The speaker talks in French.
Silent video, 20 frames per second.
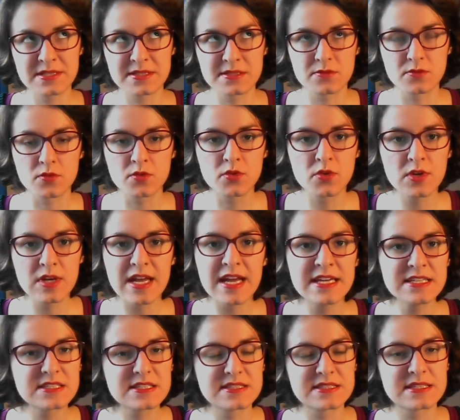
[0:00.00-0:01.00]
c'était au
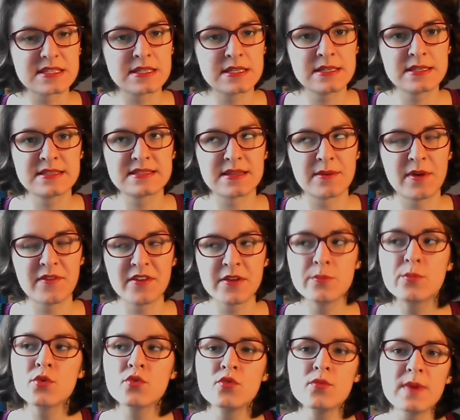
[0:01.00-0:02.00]
collège et ça m'avait
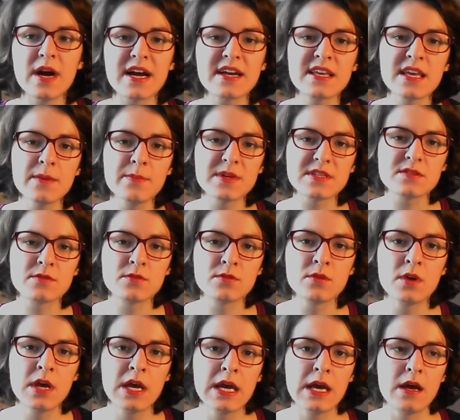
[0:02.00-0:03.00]
beaucoup marqué parce
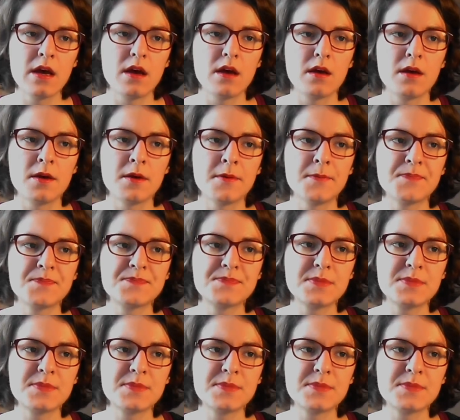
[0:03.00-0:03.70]
que euh,